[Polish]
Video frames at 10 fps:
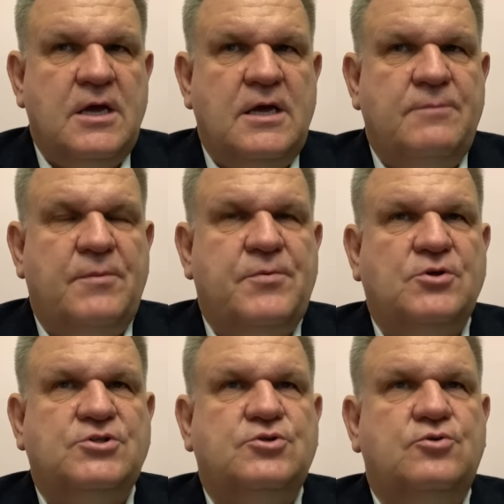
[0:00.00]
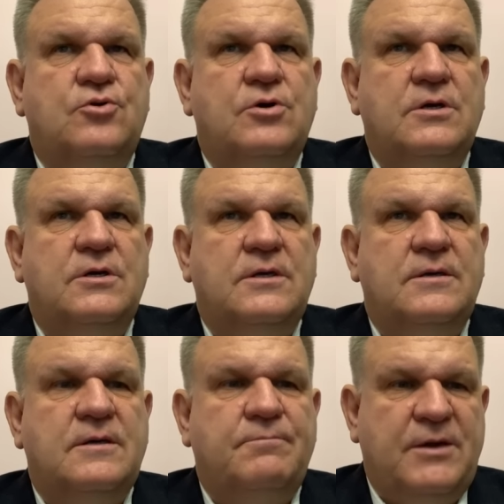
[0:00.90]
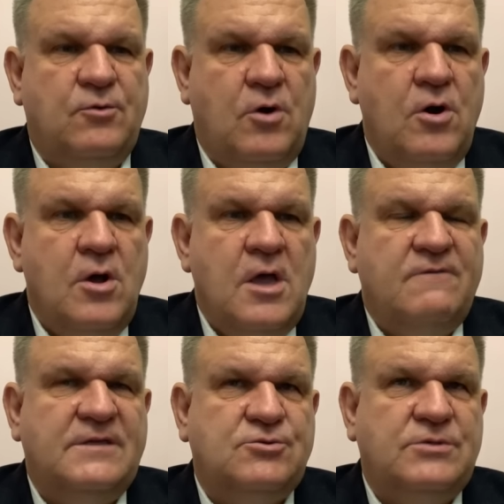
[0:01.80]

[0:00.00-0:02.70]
e, po prostu e, było. Rafał